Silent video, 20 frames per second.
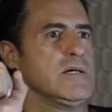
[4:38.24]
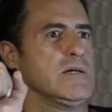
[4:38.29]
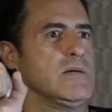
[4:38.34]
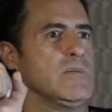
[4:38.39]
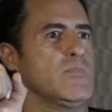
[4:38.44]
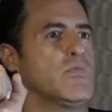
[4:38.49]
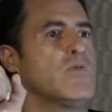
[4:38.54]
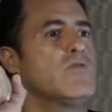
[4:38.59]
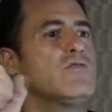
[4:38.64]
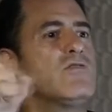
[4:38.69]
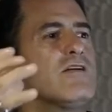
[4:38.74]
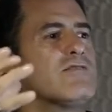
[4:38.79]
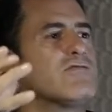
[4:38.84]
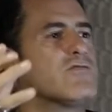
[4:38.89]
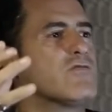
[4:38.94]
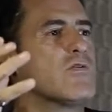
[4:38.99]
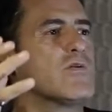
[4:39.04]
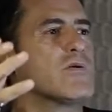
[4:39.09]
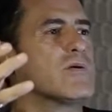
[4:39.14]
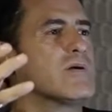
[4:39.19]
Por
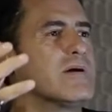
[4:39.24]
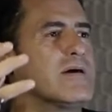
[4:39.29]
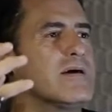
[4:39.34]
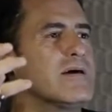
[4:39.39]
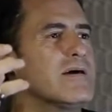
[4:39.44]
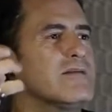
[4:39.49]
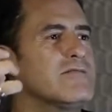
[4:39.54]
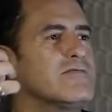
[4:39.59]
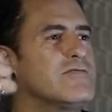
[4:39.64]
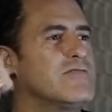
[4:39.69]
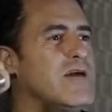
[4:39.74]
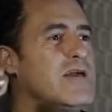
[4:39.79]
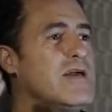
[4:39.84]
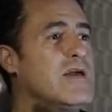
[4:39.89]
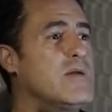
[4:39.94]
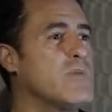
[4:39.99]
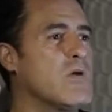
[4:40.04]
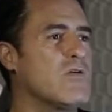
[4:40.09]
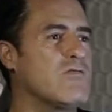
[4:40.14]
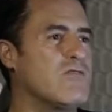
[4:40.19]
favor, é, venha em
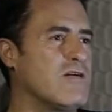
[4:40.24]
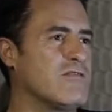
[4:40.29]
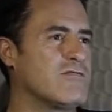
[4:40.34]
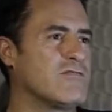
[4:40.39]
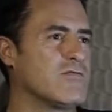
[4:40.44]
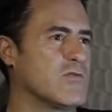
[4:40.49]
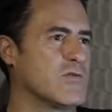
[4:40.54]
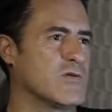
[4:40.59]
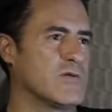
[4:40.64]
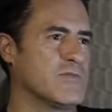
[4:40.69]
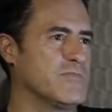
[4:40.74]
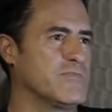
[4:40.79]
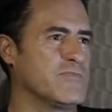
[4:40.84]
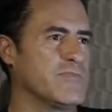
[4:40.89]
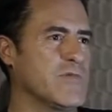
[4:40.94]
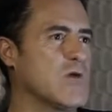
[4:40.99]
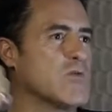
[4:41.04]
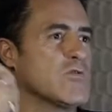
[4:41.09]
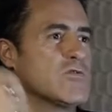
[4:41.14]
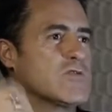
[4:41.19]
meu favor.
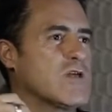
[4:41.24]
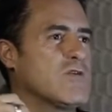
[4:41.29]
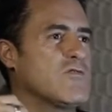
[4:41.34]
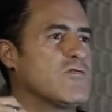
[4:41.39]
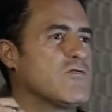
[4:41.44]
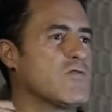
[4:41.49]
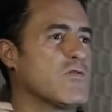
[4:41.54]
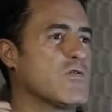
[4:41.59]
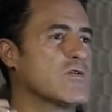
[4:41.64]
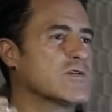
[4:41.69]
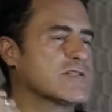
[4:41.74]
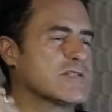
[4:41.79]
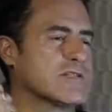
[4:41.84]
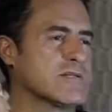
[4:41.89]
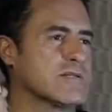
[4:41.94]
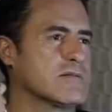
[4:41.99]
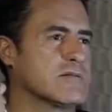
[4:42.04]
Eu não tenho força.